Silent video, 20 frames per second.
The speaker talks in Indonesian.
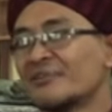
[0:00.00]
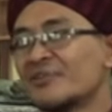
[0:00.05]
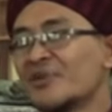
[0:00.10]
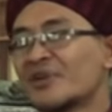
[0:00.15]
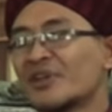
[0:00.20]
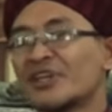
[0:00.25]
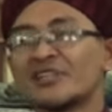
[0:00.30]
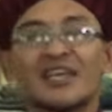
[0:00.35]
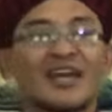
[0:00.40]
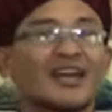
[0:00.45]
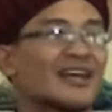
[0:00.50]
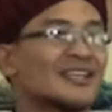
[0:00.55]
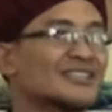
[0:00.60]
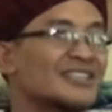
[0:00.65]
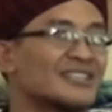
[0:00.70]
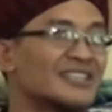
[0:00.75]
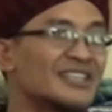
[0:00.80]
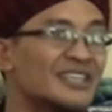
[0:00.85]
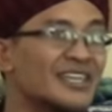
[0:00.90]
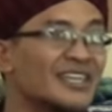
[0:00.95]
mungkin agak
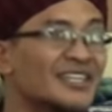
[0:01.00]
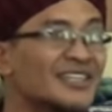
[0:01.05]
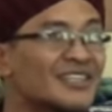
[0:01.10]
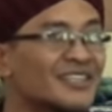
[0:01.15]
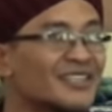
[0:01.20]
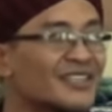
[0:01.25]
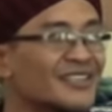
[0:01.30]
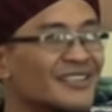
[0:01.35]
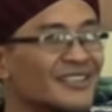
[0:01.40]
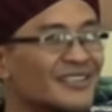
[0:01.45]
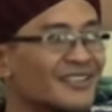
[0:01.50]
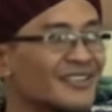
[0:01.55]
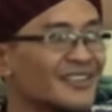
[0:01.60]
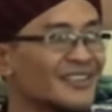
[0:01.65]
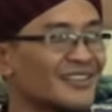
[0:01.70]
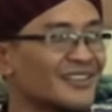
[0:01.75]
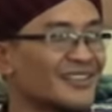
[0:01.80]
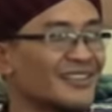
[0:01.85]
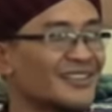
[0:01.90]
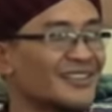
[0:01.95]
sedikit
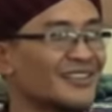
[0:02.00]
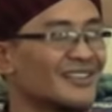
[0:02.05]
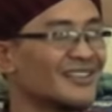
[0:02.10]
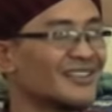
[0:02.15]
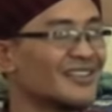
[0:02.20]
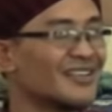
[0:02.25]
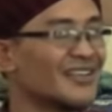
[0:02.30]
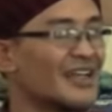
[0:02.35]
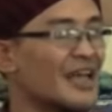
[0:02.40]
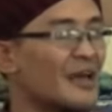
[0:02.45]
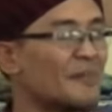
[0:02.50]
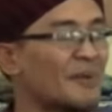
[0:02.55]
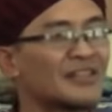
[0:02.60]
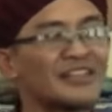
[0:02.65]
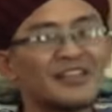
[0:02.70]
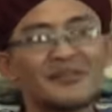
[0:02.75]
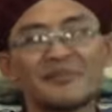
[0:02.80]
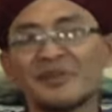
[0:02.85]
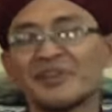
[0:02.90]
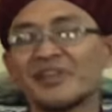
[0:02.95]
apa
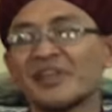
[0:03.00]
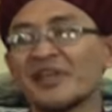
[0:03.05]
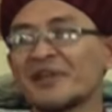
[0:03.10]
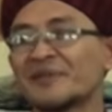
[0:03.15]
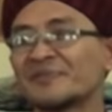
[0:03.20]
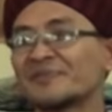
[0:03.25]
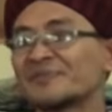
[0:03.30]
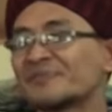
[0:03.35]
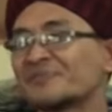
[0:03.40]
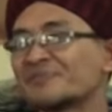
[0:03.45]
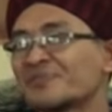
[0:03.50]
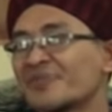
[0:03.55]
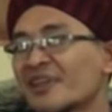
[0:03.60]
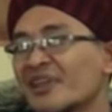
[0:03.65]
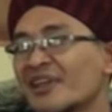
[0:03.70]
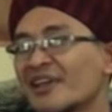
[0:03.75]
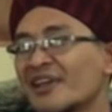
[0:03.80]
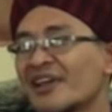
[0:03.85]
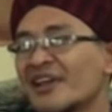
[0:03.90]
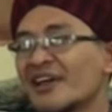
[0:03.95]
namanya
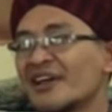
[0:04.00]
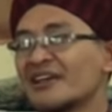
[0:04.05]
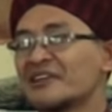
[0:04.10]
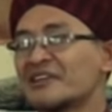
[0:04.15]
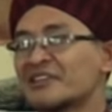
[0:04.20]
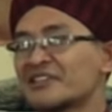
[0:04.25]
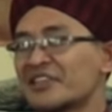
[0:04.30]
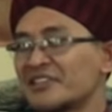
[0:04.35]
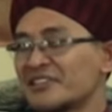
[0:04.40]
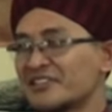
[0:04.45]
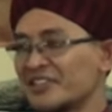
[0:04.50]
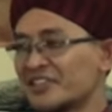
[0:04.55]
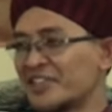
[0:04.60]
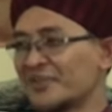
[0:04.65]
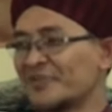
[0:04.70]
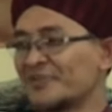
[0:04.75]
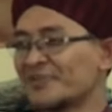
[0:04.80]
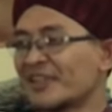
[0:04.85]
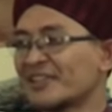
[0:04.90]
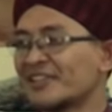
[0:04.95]

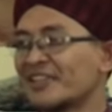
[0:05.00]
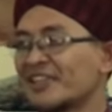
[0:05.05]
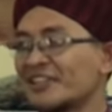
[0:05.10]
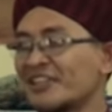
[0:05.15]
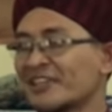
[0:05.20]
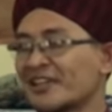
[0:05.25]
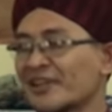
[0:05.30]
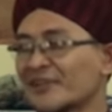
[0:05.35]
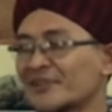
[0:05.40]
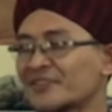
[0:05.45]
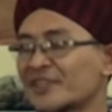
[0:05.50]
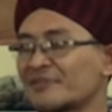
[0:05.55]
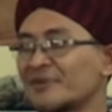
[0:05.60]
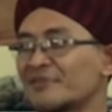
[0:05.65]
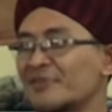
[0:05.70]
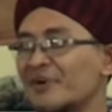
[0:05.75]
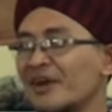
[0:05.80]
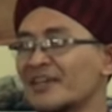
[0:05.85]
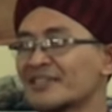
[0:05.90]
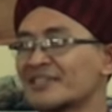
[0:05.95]
sensitif nanti ini kalau saya
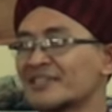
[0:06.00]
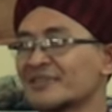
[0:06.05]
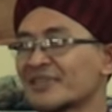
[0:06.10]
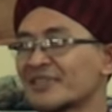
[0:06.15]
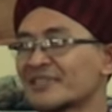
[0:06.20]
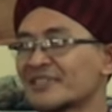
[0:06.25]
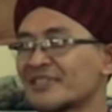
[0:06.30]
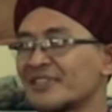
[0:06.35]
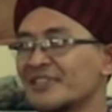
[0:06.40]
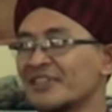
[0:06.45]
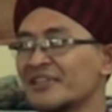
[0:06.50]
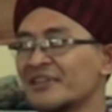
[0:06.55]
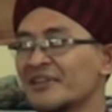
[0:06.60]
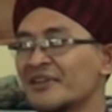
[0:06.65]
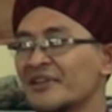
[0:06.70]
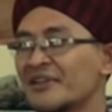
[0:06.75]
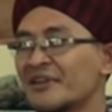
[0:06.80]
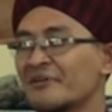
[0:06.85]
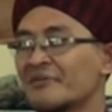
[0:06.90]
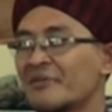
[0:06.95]
membahas ke sini
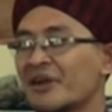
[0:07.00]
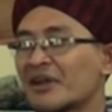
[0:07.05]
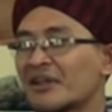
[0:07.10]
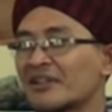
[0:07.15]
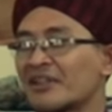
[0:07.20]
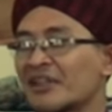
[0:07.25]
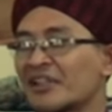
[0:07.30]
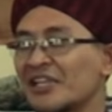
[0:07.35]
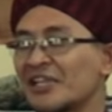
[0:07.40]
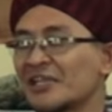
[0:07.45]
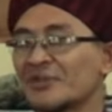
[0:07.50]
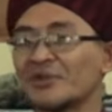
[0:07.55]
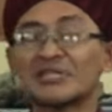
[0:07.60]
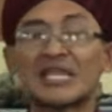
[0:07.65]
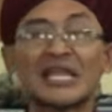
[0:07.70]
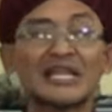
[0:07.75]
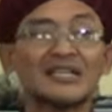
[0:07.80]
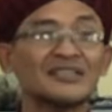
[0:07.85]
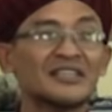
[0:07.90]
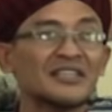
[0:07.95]
maka dari itu
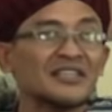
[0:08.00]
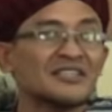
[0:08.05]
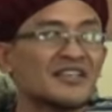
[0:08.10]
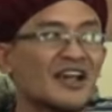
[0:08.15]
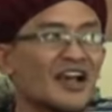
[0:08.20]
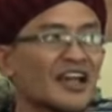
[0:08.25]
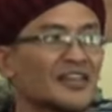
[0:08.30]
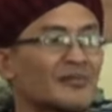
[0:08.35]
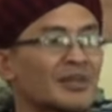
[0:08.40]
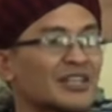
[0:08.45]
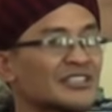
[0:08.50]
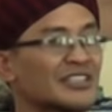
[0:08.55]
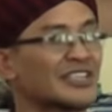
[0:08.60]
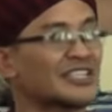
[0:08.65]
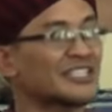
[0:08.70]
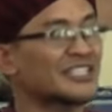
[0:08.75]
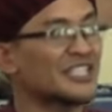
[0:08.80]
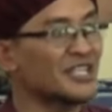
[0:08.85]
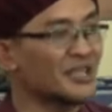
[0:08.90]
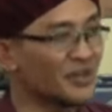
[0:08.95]
nanti jangan merasa
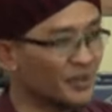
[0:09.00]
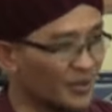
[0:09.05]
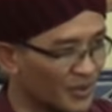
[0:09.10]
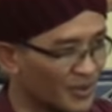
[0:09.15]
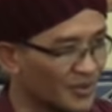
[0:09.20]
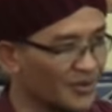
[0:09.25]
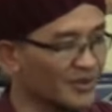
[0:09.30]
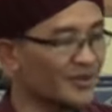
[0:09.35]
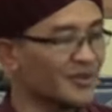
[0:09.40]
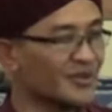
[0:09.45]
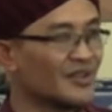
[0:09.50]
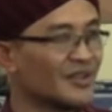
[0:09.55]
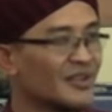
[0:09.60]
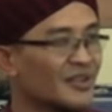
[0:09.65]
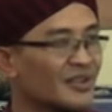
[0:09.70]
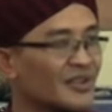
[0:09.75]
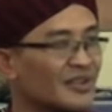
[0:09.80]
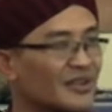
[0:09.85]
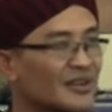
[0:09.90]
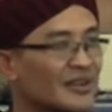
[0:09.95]
tersinggung
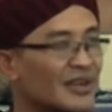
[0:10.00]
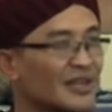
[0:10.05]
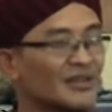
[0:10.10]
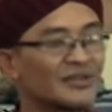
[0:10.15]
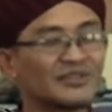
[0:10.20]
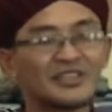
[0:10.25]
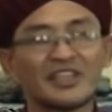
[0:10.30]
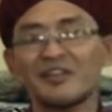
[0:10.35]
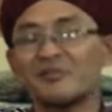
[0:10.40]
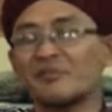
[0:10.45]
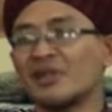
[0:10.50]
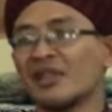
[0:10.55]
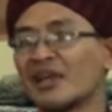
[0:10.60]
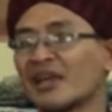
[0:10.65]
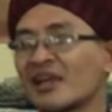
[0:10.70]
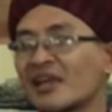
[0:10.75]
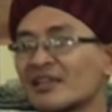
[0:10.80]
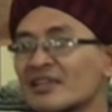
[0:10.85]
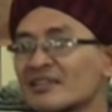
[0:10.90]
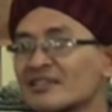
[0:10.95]
kalau saya
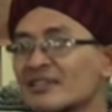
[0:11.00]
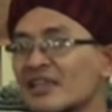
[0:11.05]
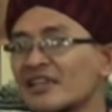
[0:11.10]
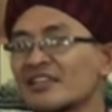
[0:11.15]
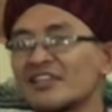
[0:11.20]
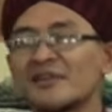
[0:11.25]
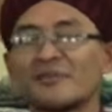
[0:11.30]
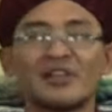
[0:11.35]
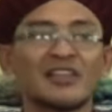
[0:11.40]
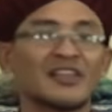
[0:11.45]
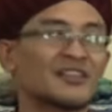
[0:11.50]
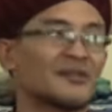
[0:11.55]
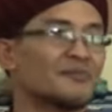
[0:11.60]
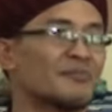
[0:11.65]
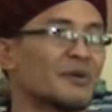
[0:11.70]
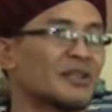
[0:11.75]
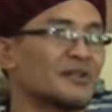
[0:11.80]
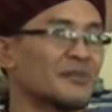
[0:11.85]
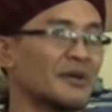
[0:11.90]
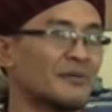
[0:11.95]
bilang karena saya di mana
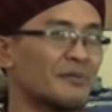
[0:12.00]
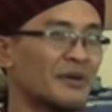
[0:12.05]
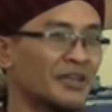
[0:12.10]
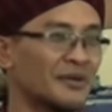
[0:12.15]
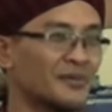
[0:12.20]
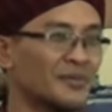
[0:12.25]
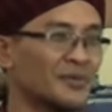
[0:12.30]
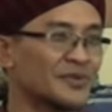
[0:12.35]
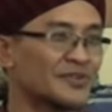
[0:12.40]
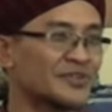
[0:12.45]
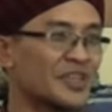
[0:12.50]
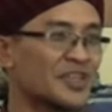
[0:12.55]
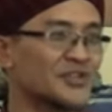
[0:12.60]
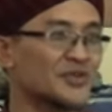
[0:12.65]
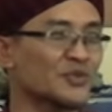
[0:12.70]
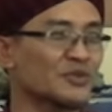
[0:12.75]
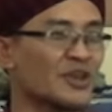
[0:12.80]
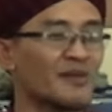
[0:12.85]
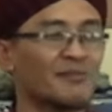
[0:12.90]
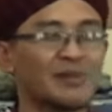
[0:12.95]
tempat Bapak Ibu saya
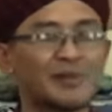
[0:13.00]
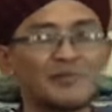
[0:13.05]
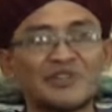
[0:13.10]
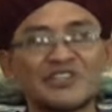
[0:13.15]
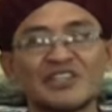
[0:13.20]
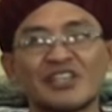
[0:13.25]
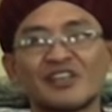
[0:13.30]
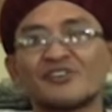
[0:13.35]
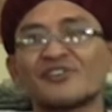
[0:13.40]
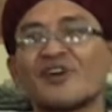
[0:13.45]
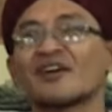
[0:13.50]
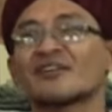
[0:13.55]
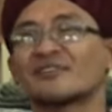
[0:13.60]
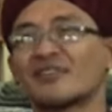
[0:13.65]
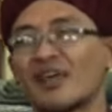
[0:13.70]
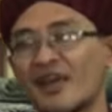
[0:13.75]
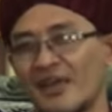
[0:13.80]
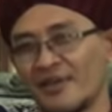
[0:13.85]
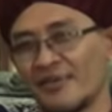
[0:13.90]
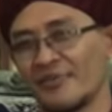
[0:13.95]
suka berbicara
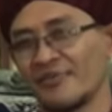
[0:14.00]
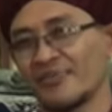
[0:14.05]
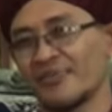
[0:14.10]
fakta